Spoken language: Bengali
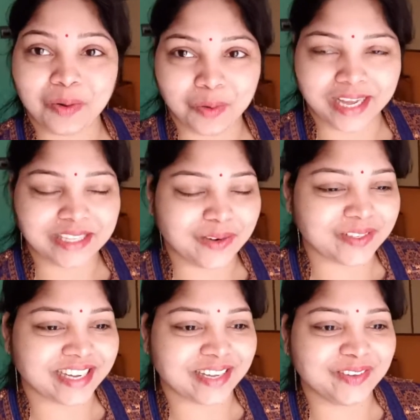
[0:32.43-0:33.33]
করেই দিল
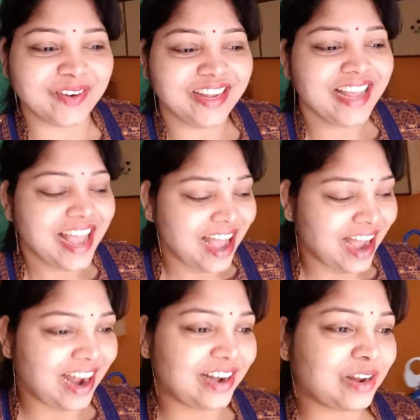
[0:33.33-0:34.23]
যাই হোক
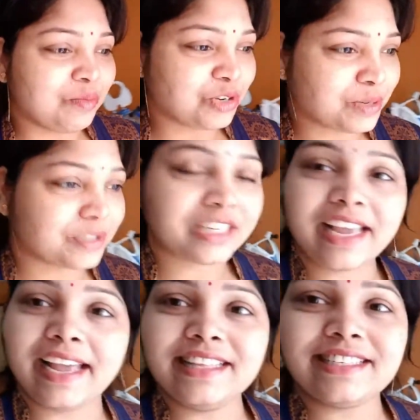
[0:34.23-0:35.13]
আর এখন বসে বসে
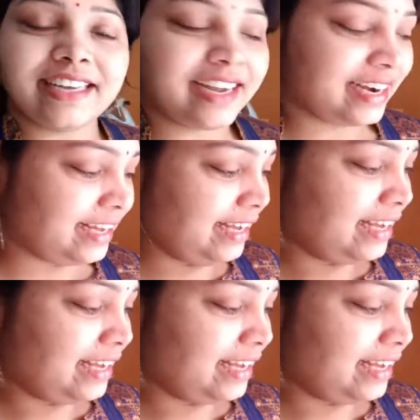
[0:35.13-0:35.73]
খেলছে এখানে